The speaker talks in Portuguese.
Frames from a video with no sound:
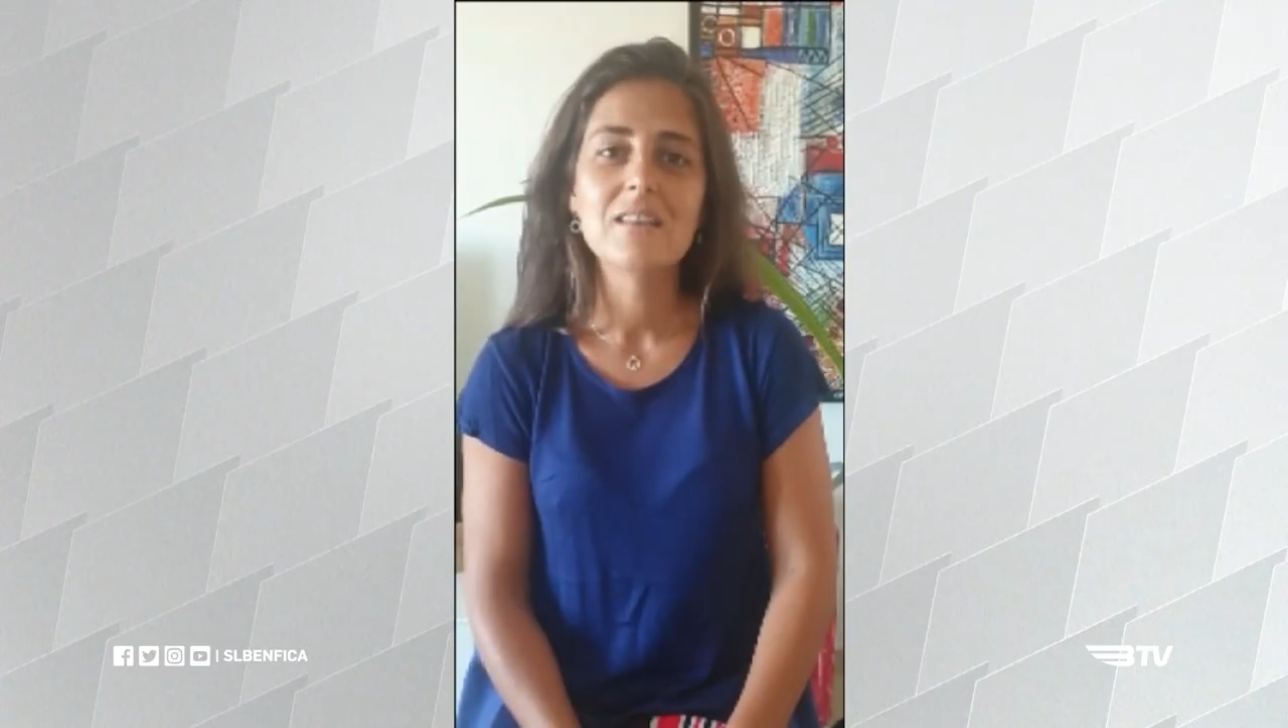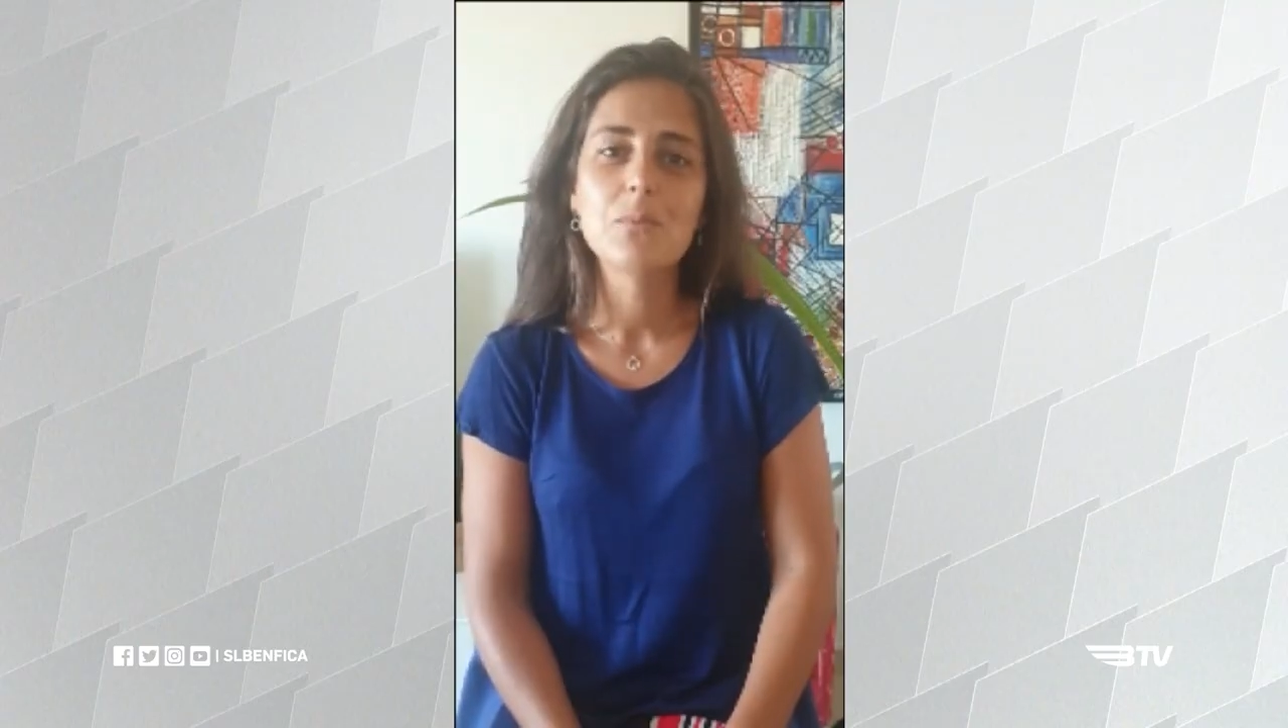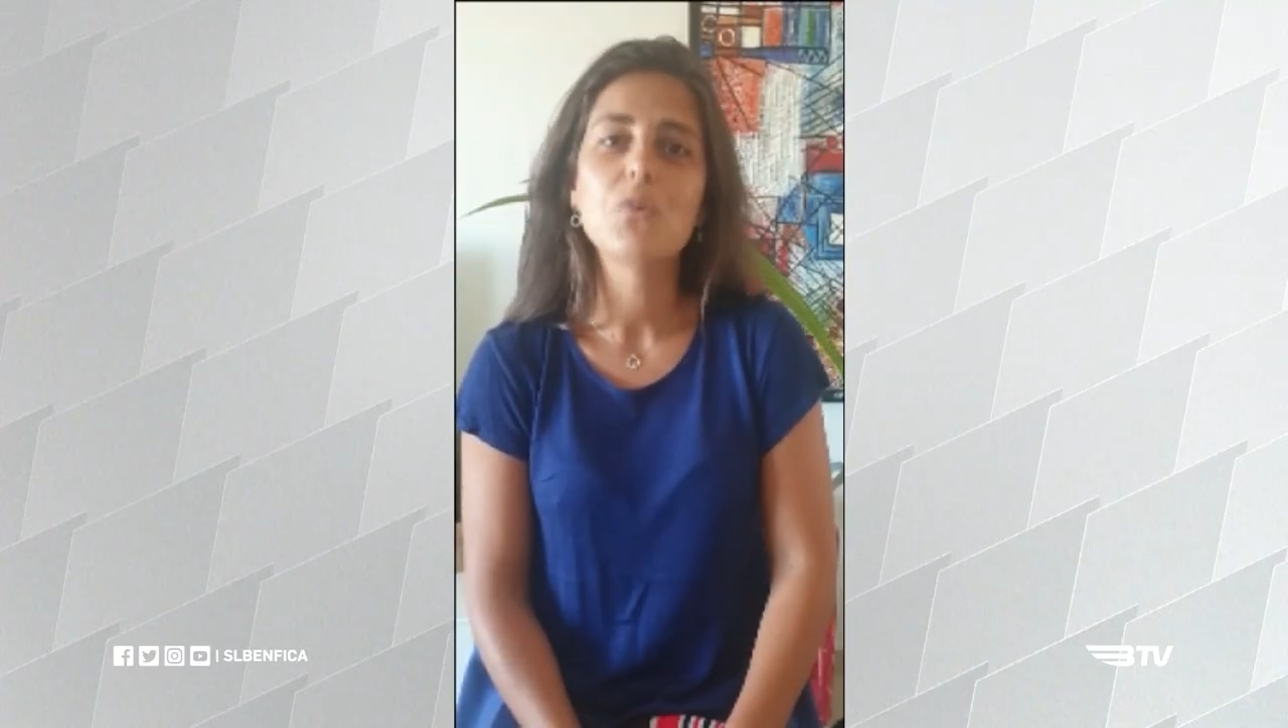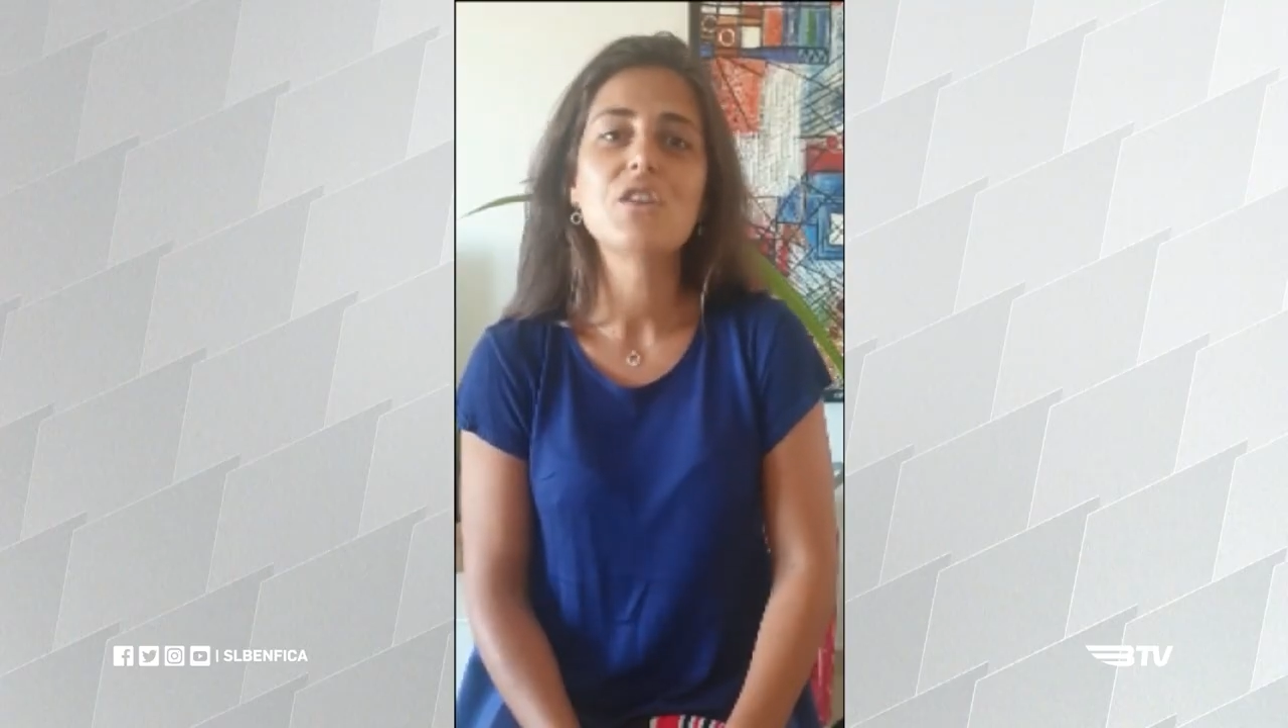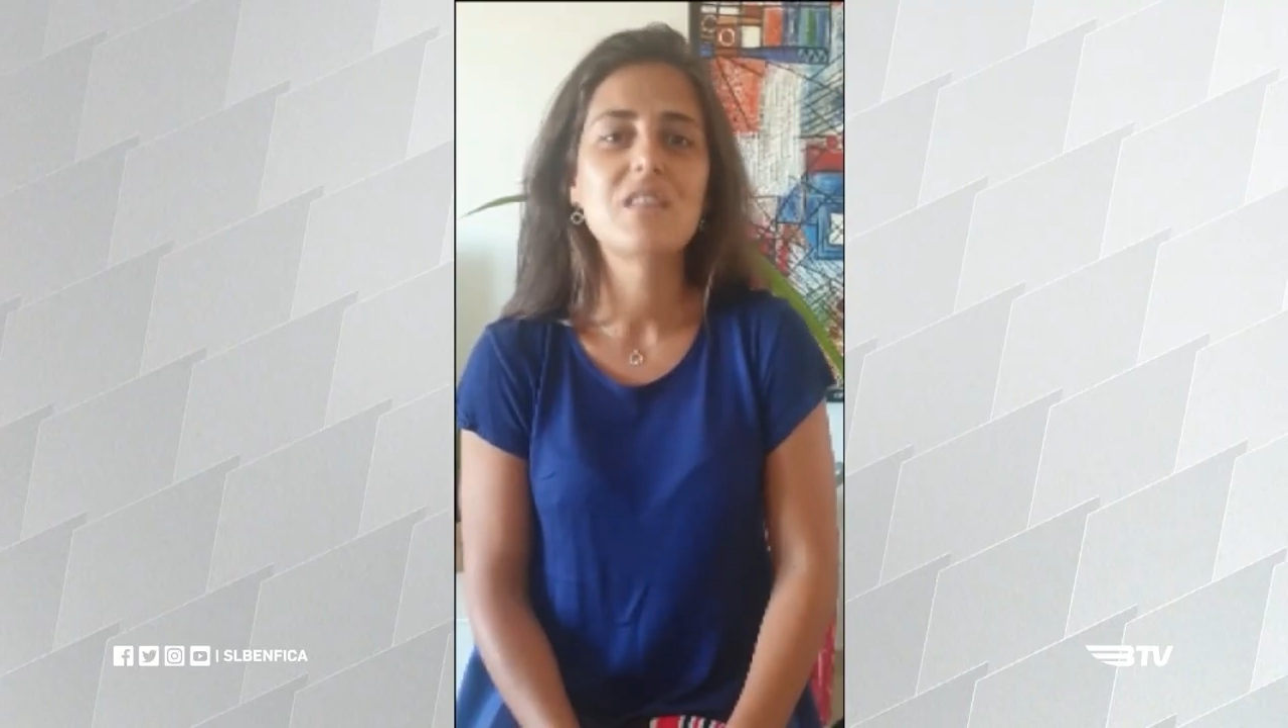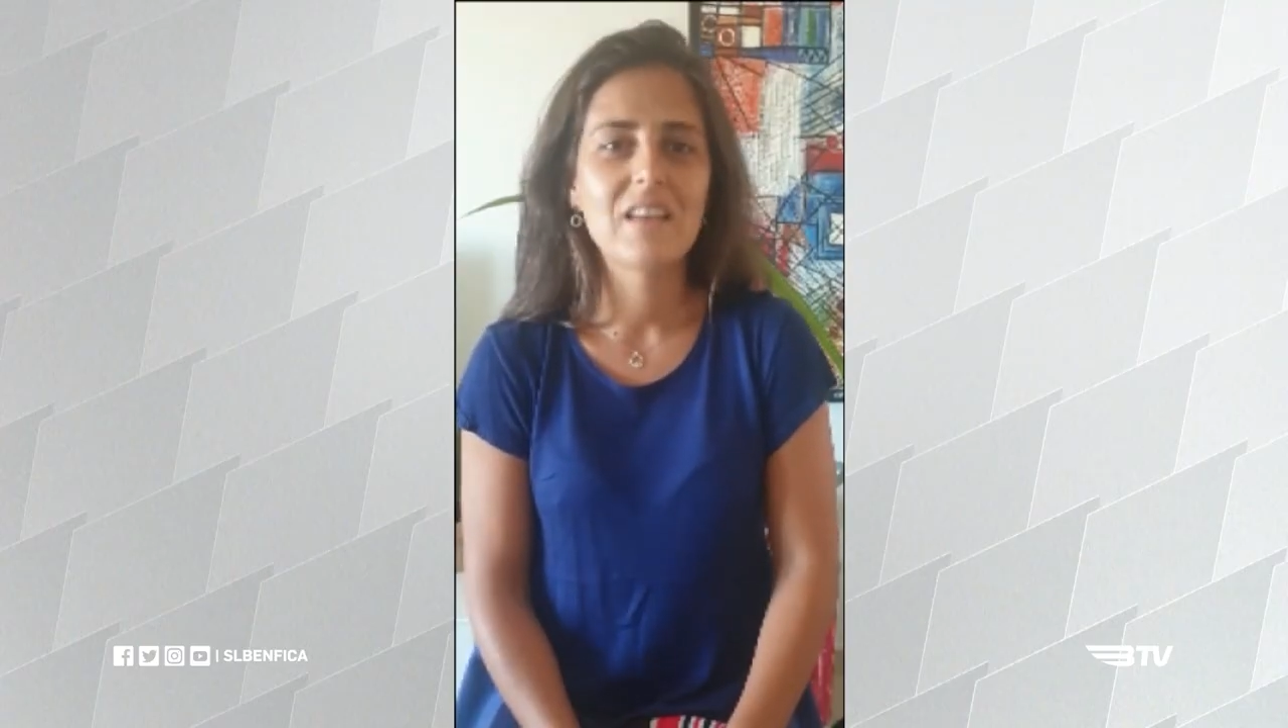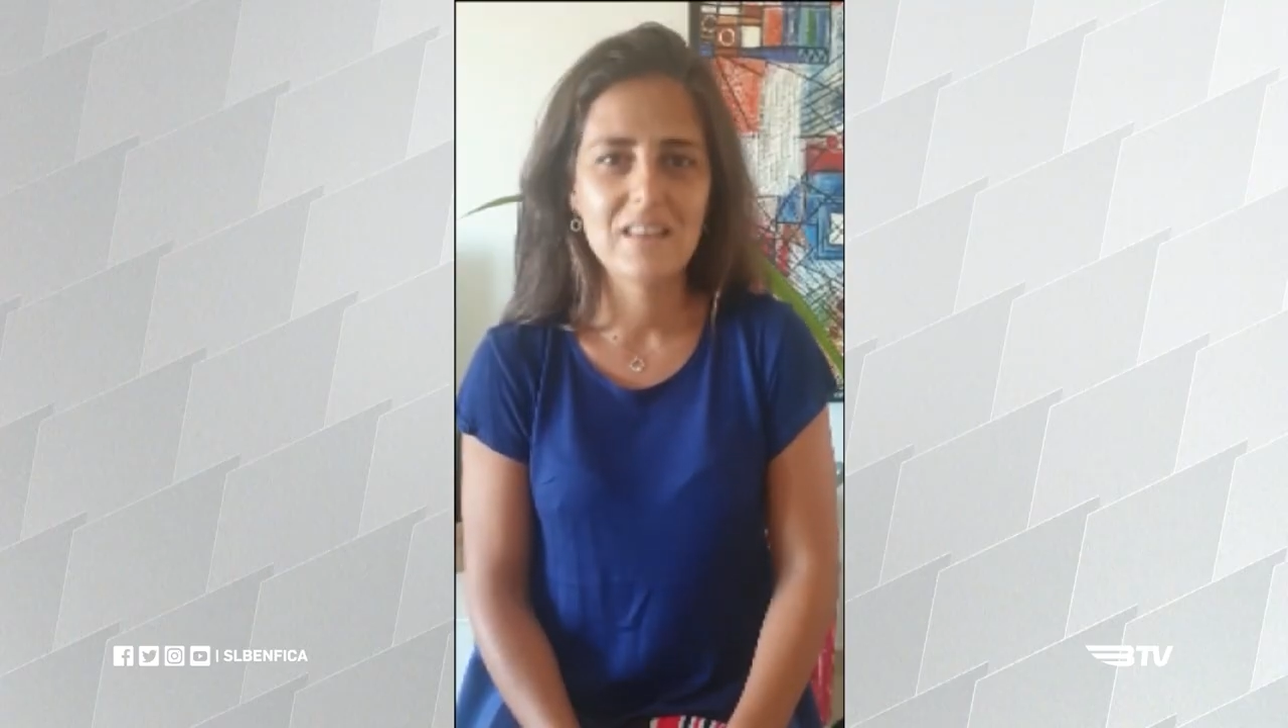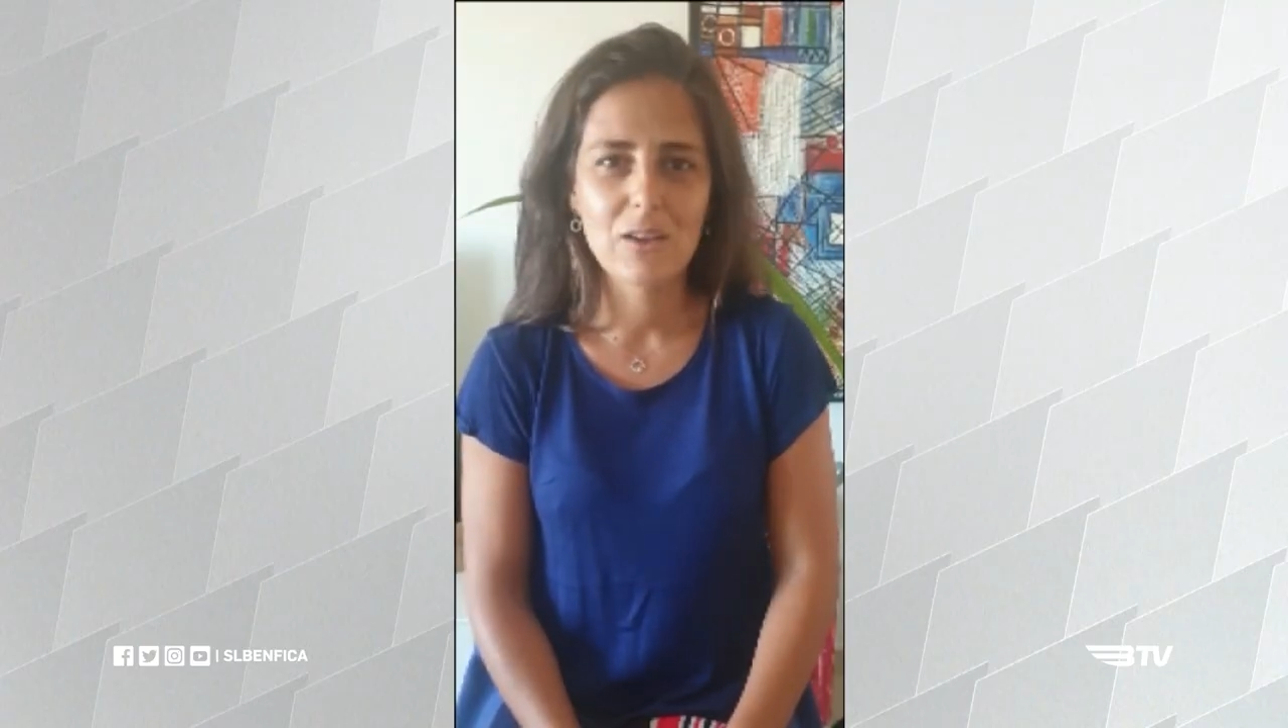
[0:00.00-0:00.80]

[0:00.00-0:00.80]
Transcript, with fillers: depois de cada